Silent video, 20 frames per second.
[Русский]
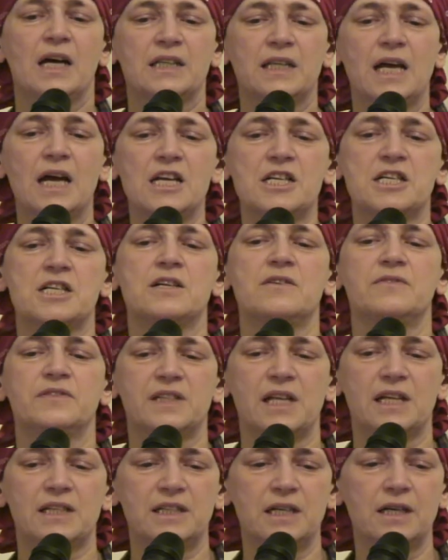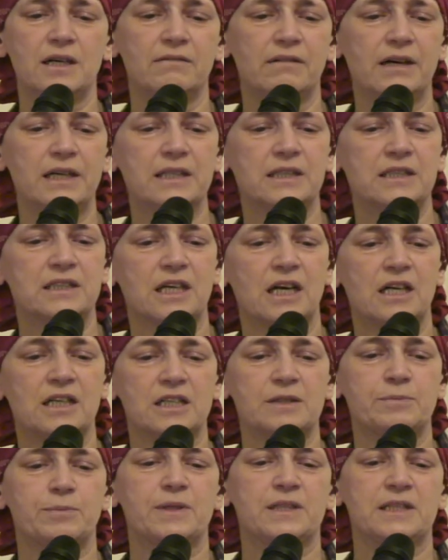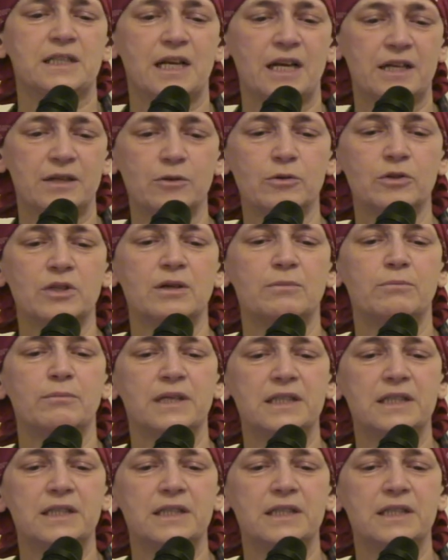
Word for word: Дальше в статье говорится о распространенном